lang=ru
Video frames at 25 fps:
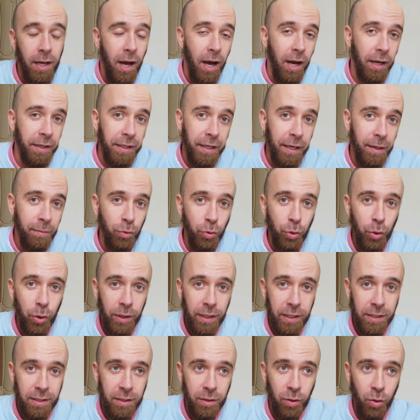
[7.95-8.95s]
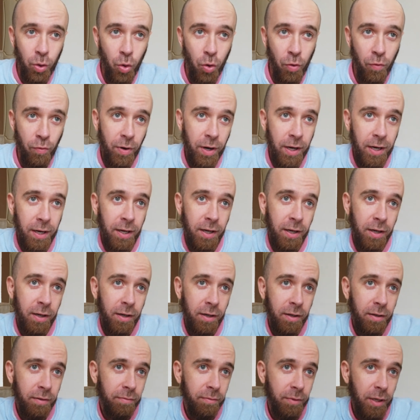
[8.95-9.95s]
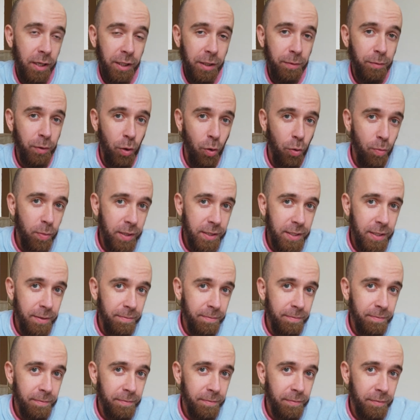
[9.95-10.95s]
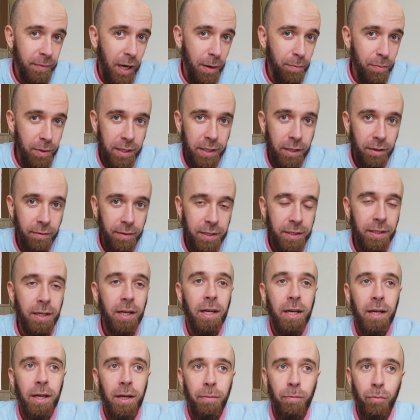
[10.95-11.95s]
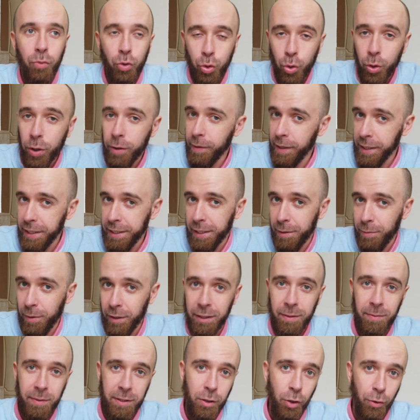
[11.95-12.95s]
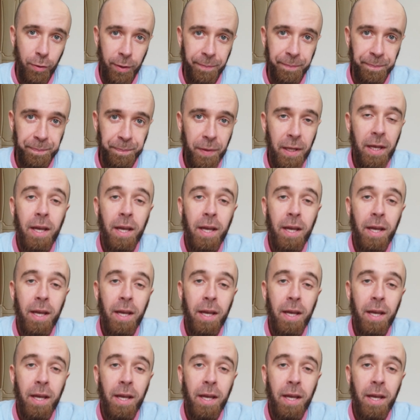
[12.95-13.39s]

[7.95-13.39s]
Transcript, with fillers: а я буду это слово каким-то образом обыгрывать, буду говорить об этом слове.